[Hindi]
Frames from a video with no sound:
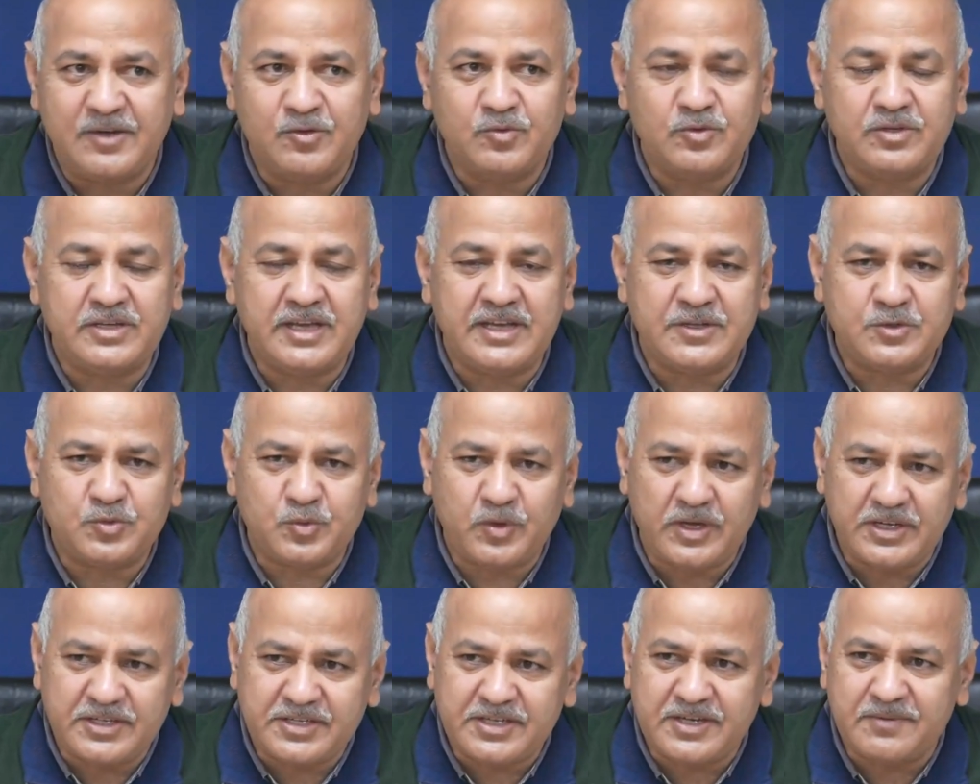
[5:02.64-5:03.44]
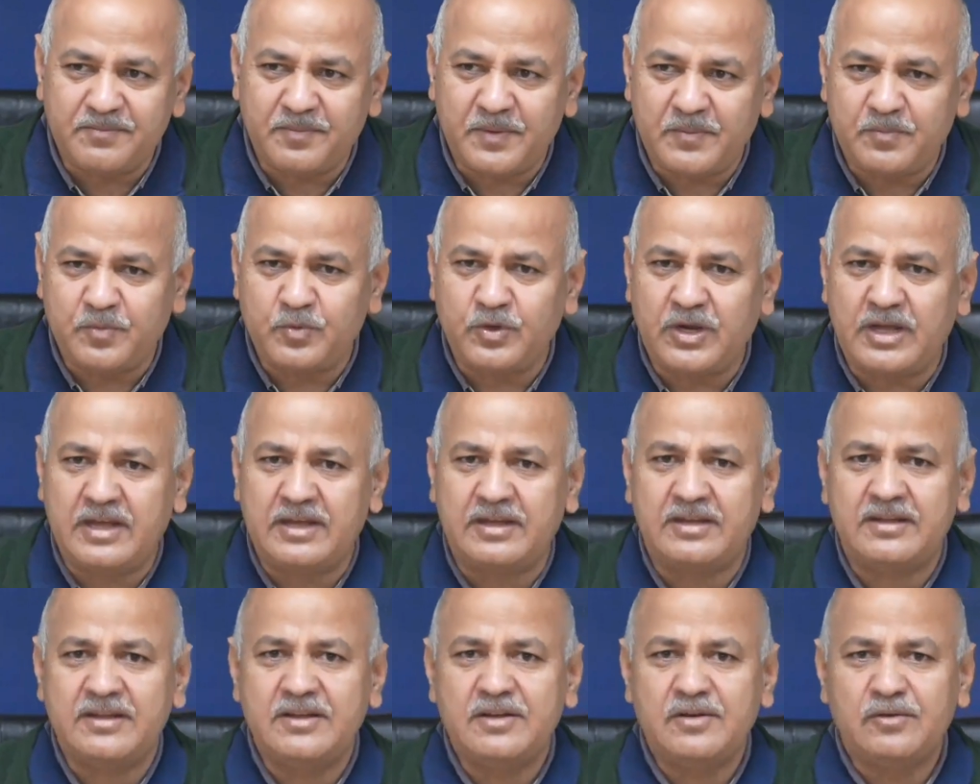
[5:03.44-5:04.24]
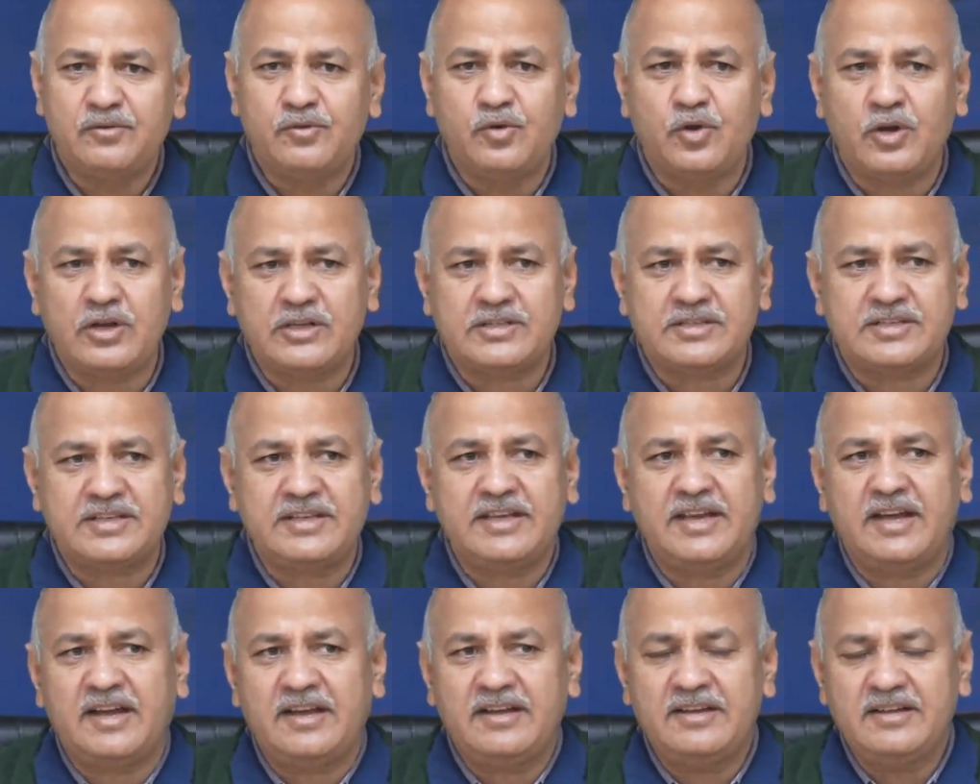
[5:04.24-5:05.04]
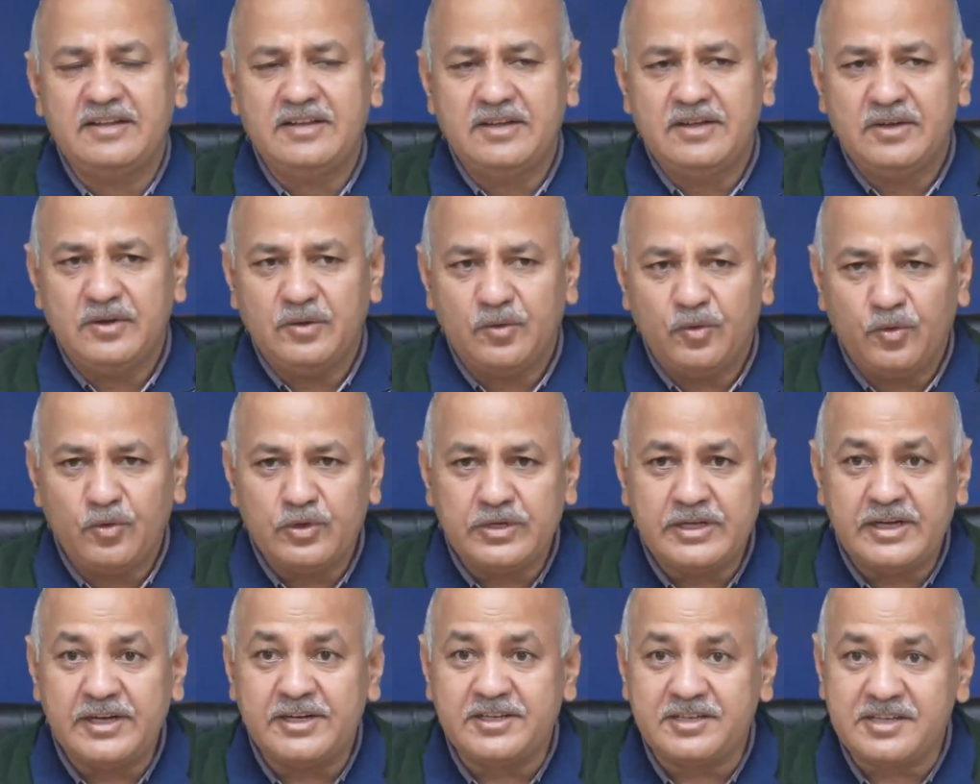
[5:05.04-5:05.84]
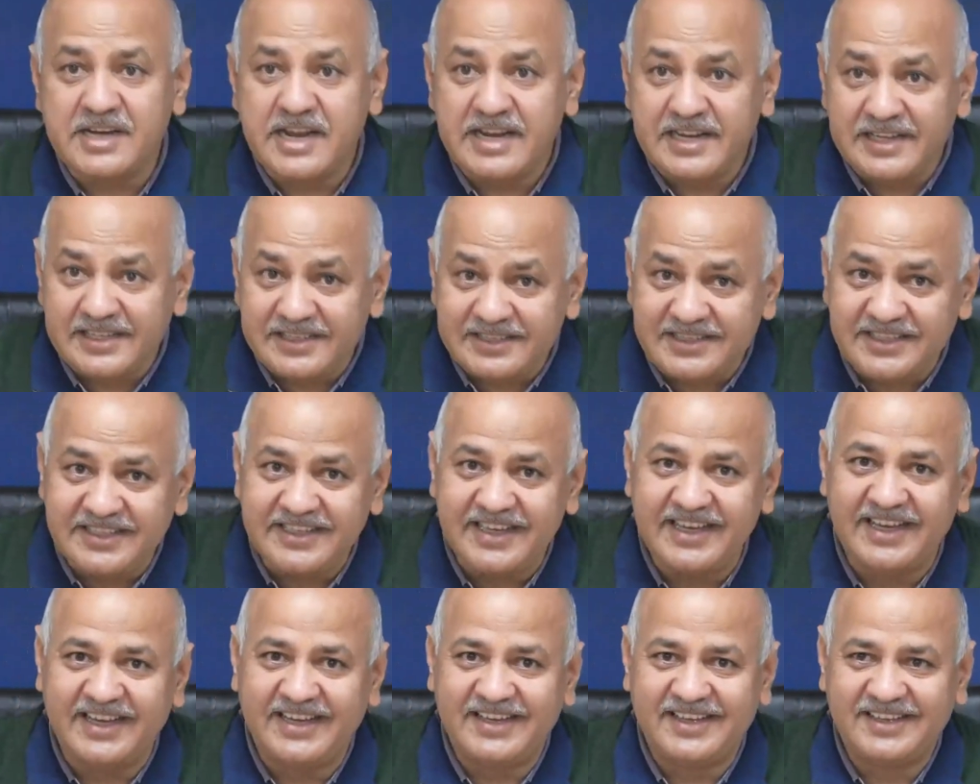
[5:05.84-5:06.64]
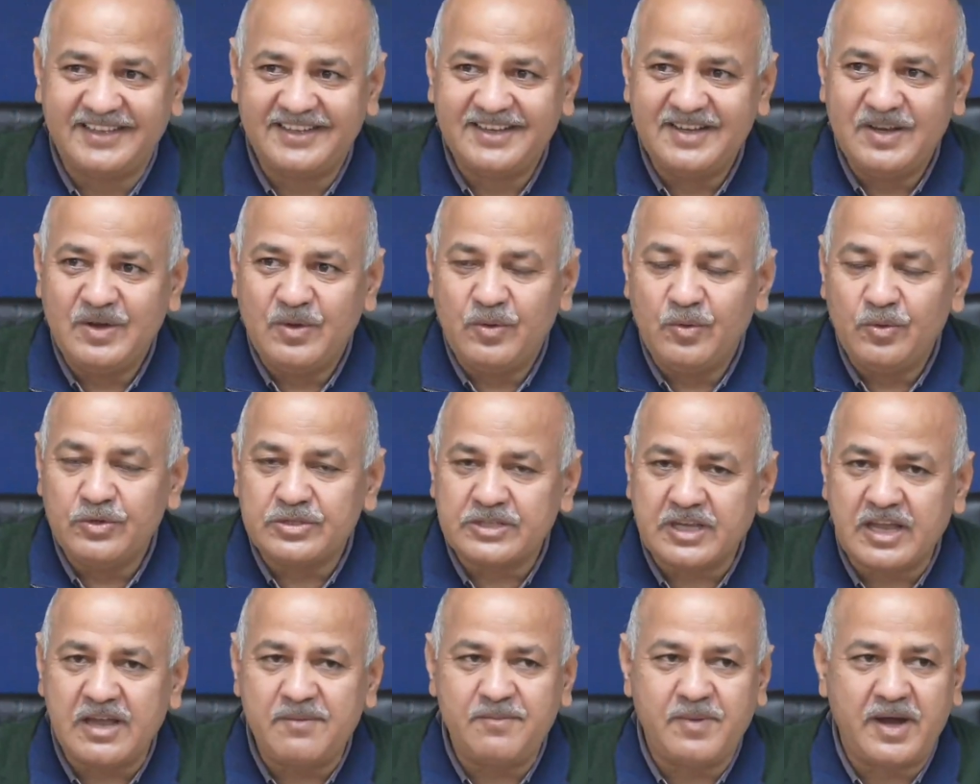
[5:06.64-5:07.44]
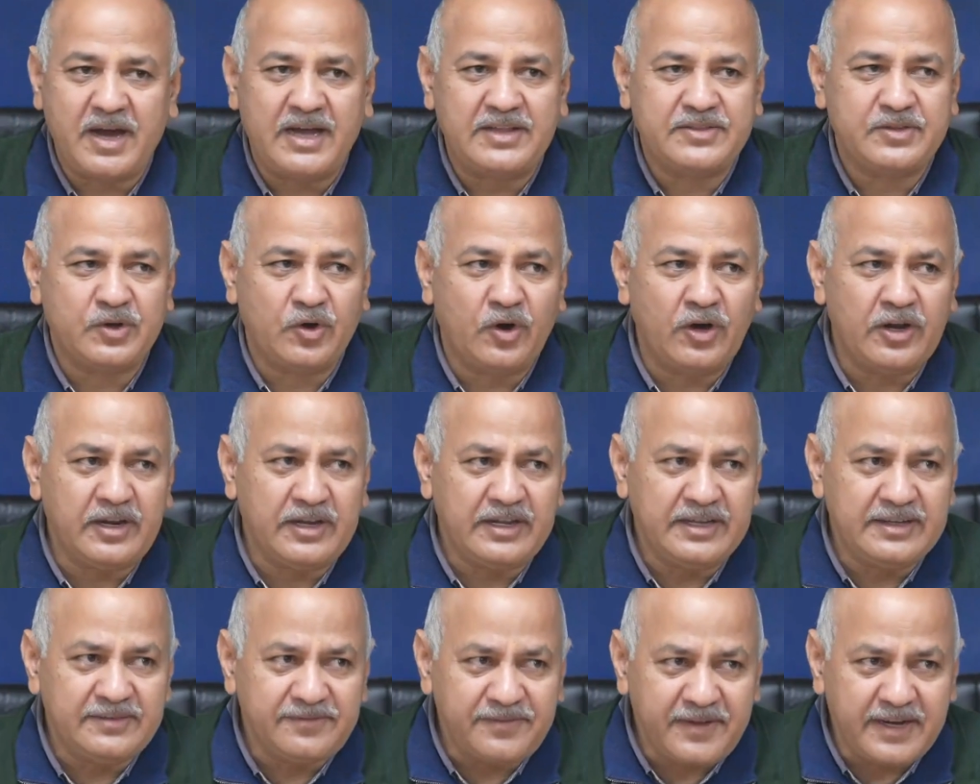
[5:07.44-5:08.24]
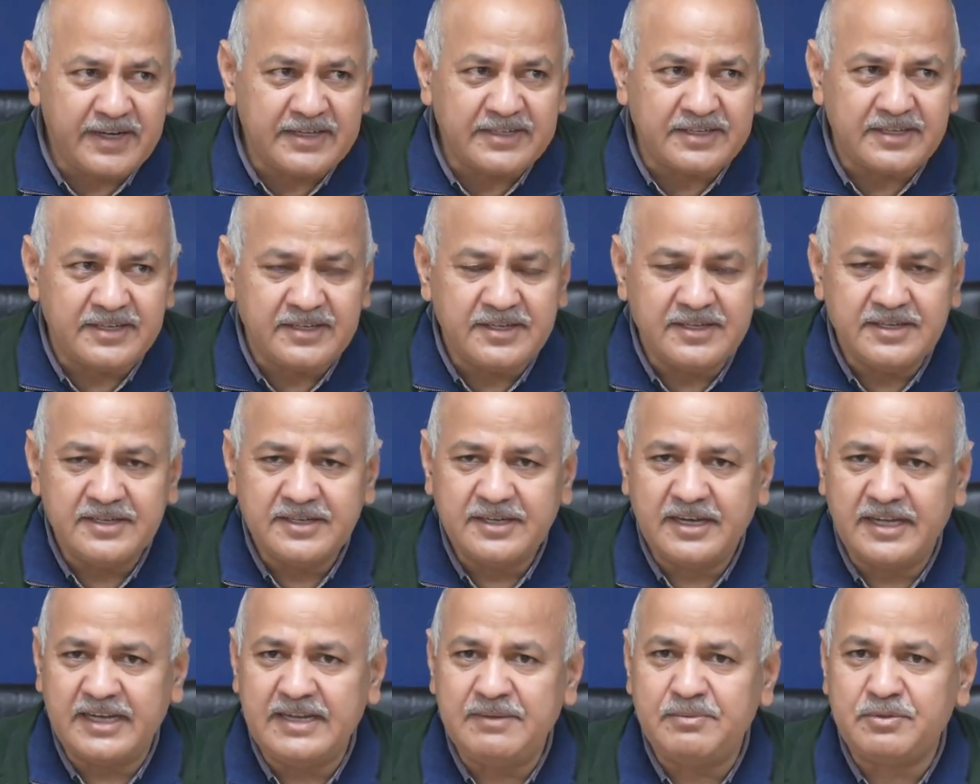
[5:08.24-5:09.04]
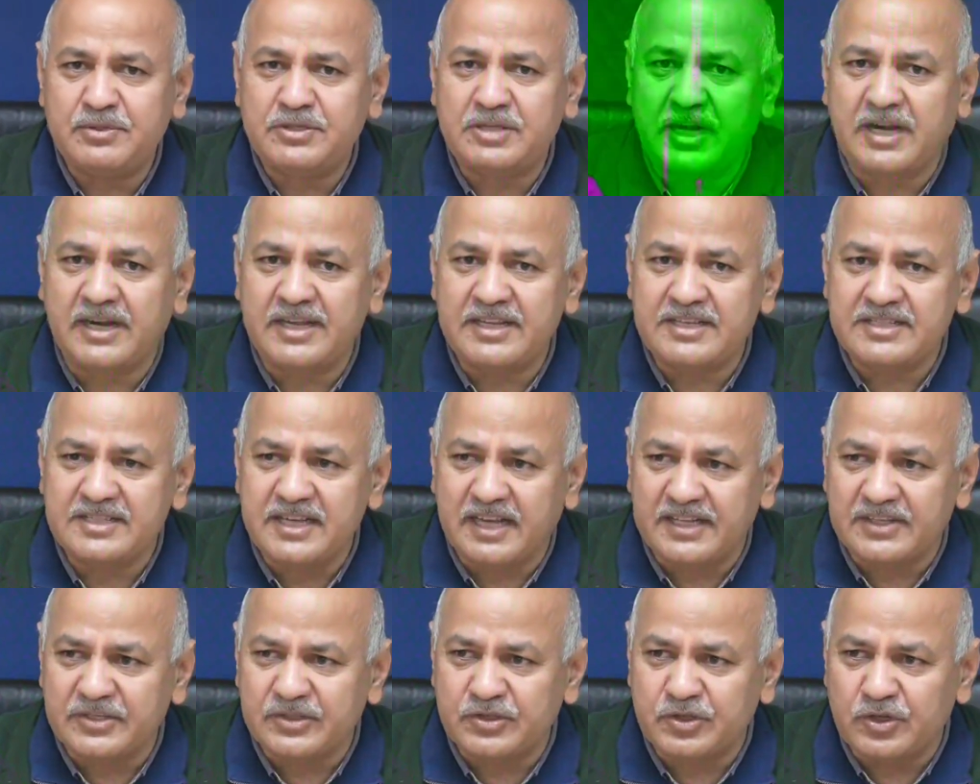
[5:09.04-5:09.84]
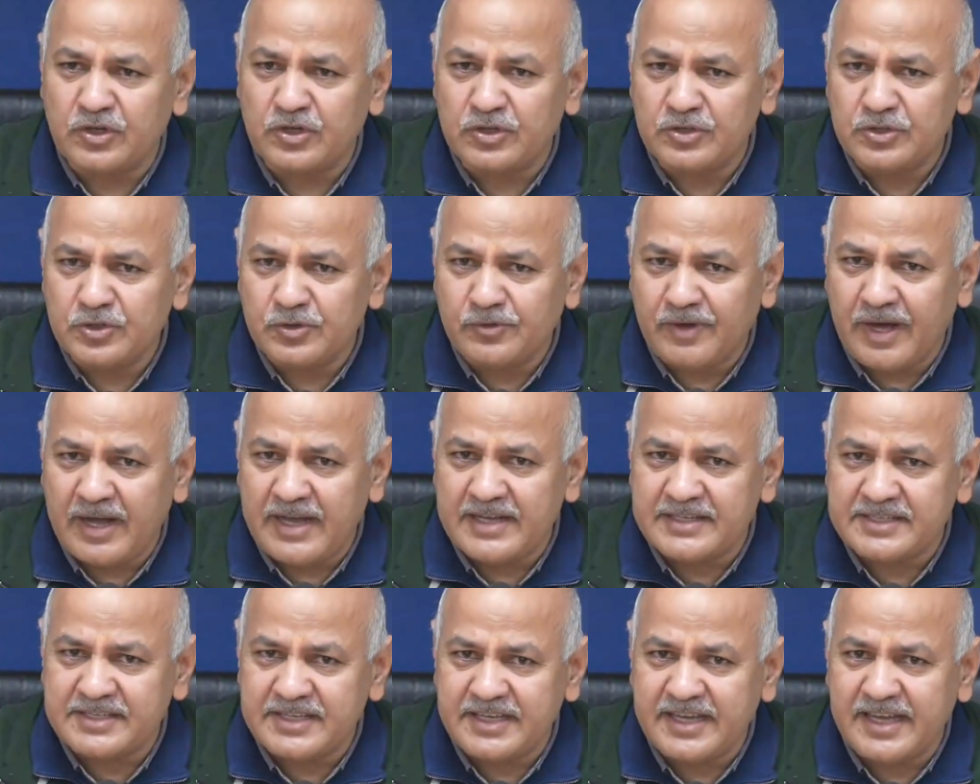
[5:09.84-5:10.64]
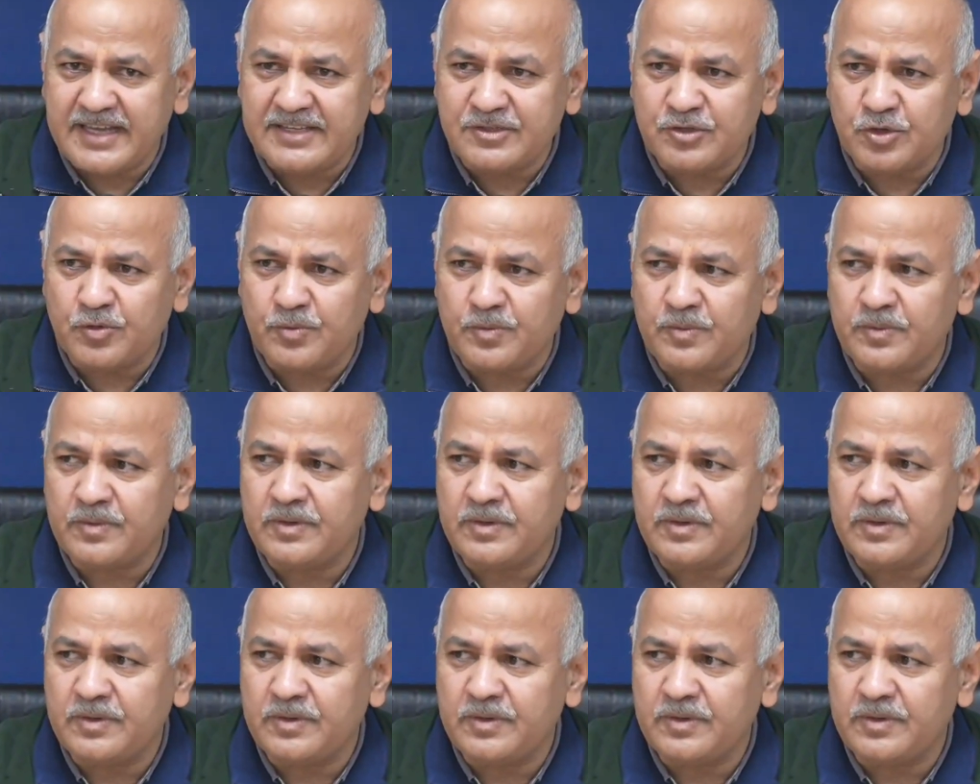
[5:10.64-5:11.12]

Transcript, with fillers: उनकी एजुकेशन पे पूरा फोकस किया उनकी ट्रेनिंग दी है उसके बाद और इनफैक्ट करीब साढ़े सात सौ युवा ऐसे हैं जो